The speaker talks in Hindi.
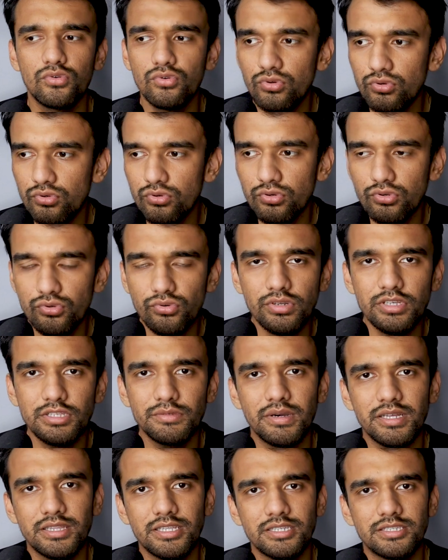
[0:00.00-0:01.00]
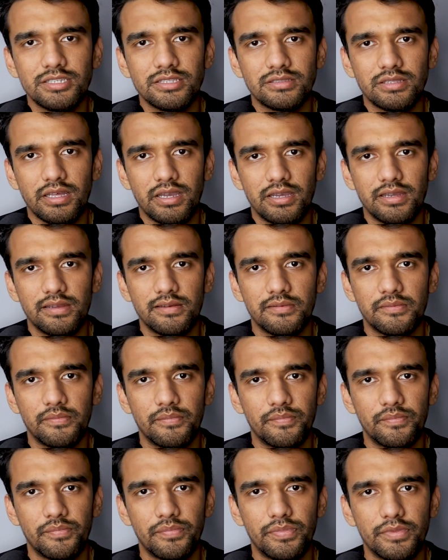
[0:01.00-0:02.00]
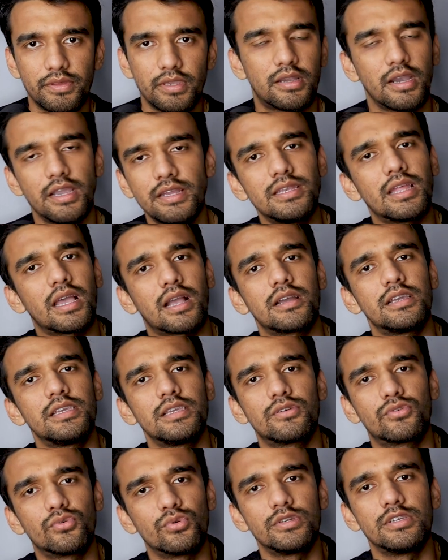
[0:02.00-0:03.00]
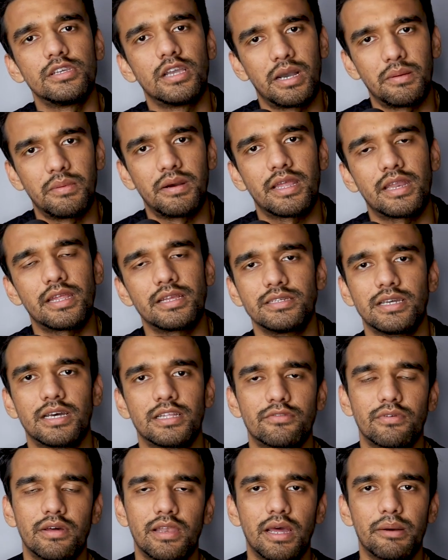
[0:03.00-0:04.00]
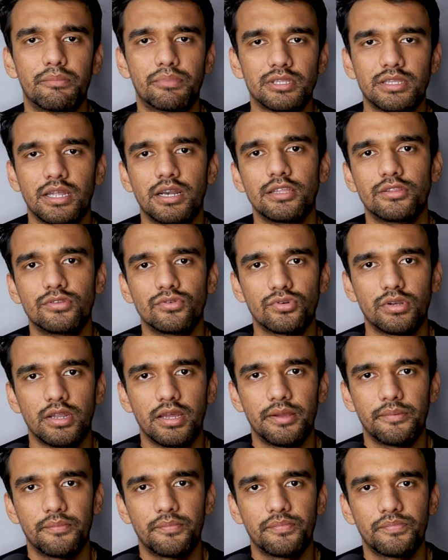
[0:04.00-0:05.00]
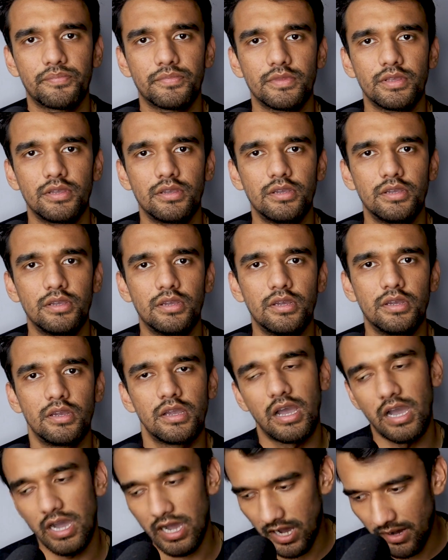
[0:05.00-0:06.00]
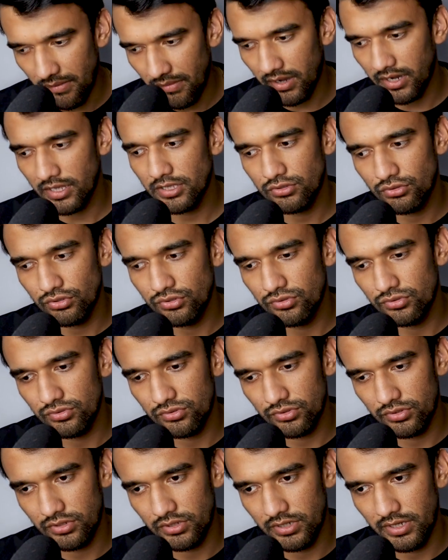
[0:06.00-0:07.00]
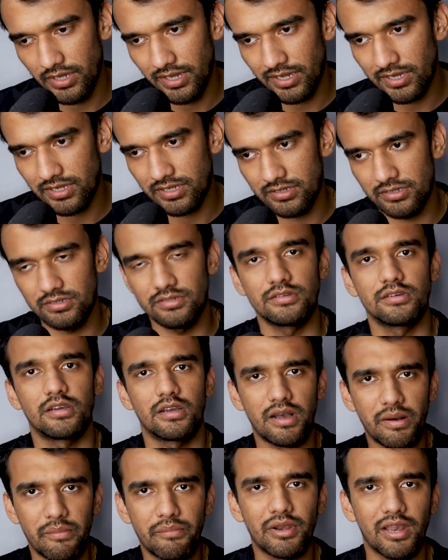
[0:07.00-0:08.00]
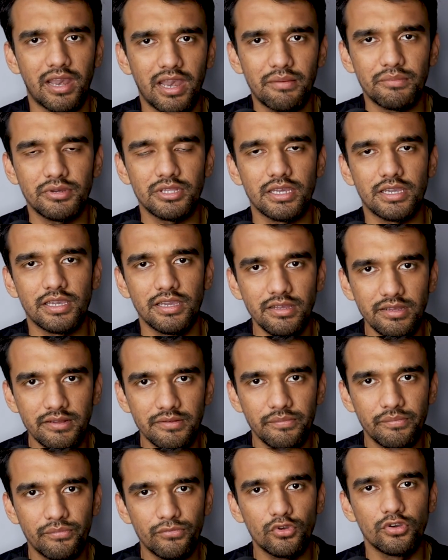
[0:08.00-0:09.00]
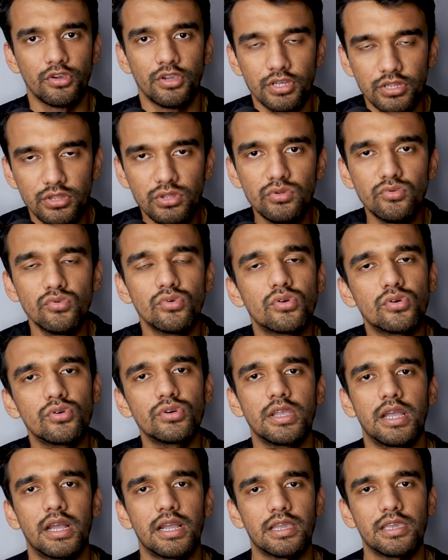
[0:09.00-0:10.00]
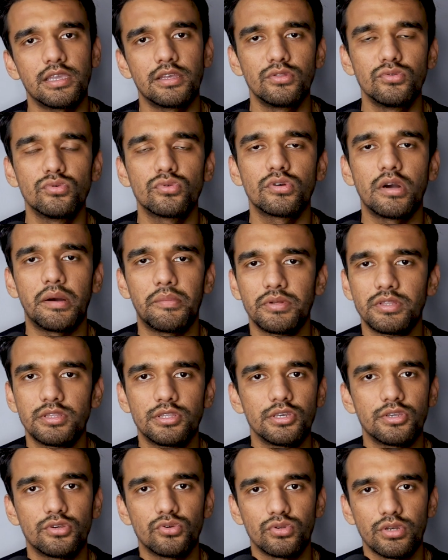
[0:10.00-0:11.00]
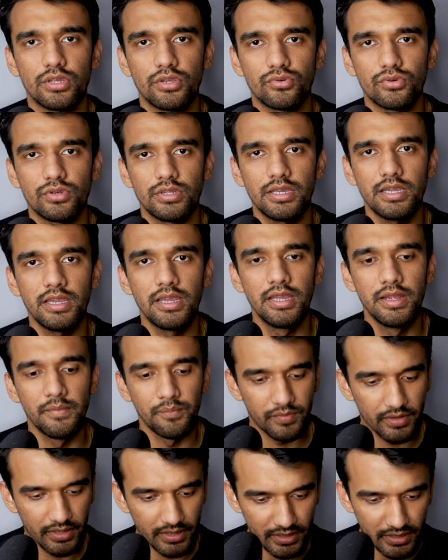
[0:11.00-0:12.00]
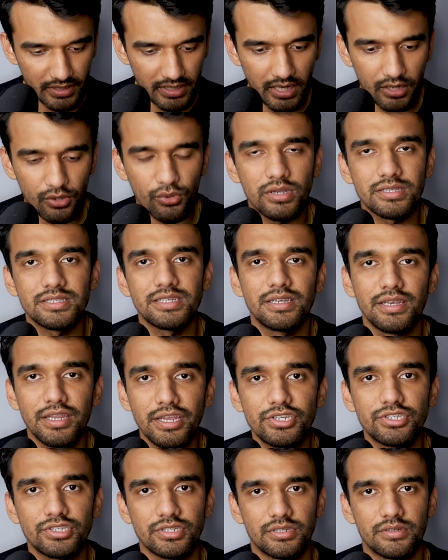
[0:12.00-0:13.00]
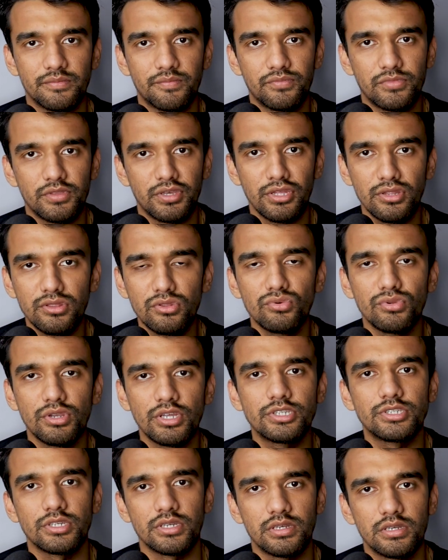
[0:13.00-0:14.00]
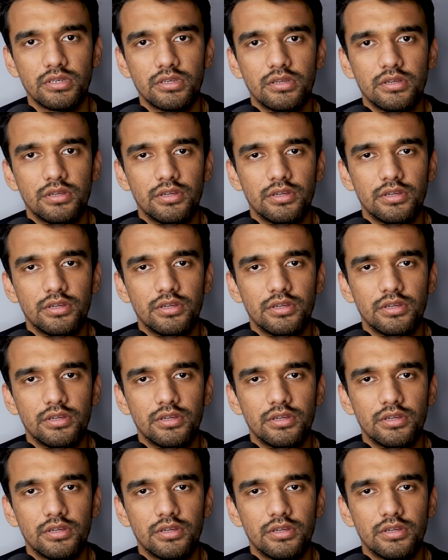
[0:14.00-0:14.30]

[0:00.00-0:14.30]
उनको क्यों नहीं इस बात की चिंता है कि कहीं ना कहीं कोई हमारे जात वाला प्रताड़ित हो रहा है अब अगर इसको एक अम्ब्रेला में देखें तो हिंदुओं को यहाँ के हिंदुओं को आपत्ति क्यों नहीं हो रही है इंडिया को एज ए नेशन हिंदू नेशन